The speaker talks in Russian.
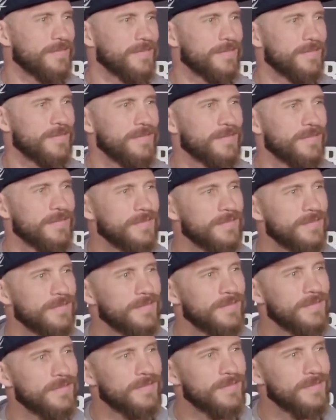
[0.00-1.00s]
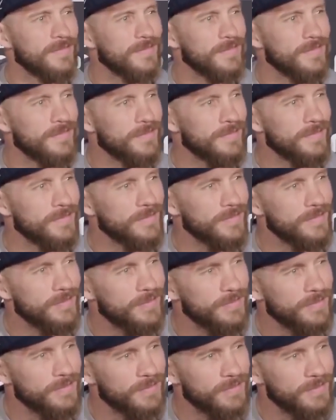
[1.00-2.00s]
Когда вы пожали друг другу
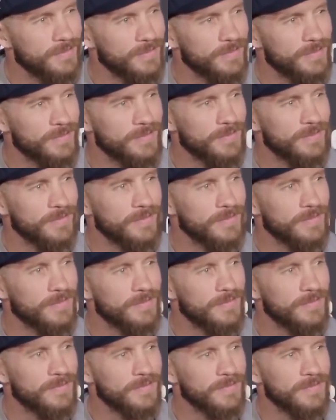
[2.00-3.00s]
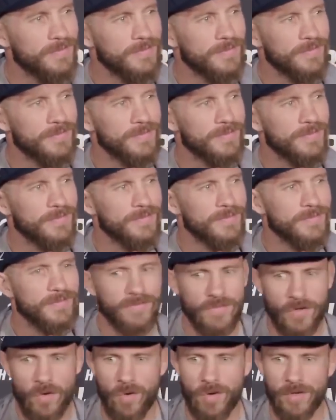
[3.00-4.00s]
руки, вы сказали «до встречи»?
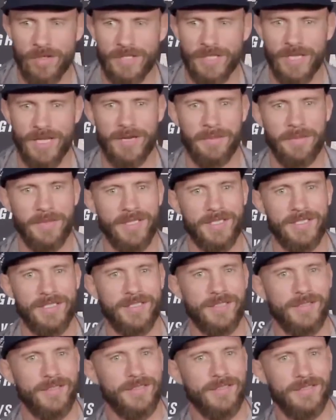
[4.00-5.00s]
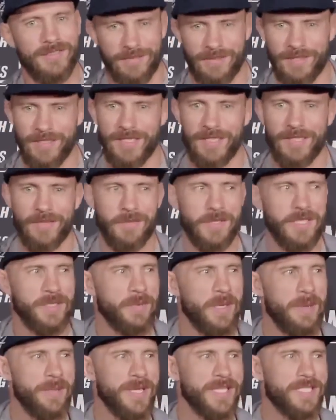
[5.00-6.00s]
Да, само собой, ведь мы
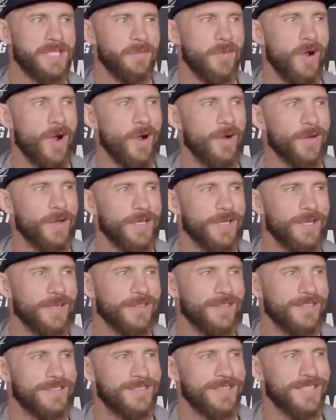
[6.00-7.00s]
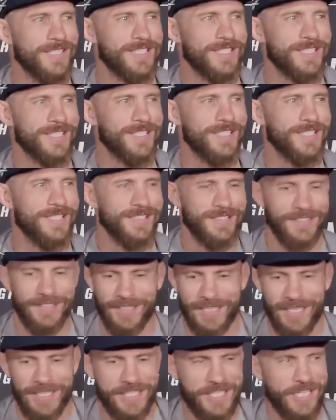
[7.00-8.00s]
встретимся уже завтра. До этого у нас
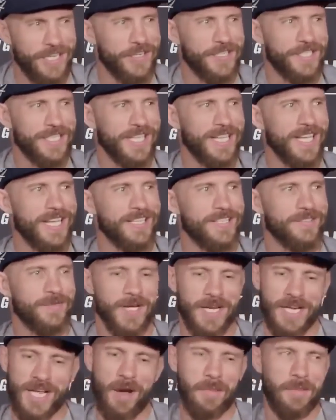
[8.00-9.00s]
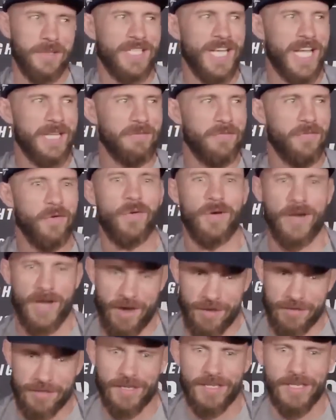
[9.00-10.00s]
была пара дней, а теперь да, мы
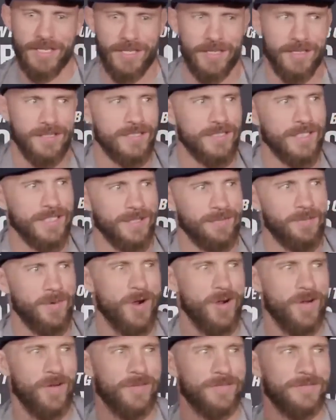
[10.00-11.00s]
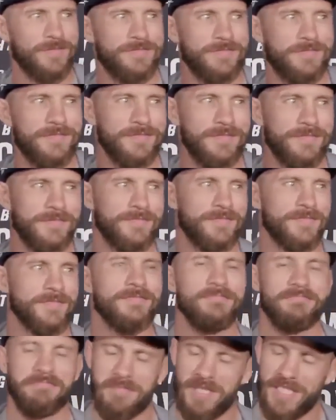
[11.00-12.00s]
сказали увидимся завтра. Это только
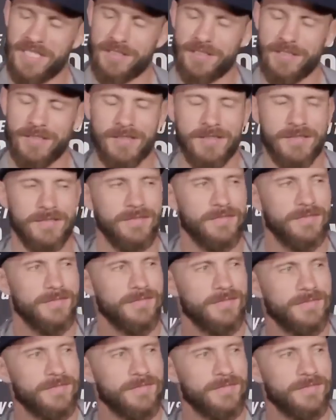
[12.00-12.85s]
бизнес, так и есть.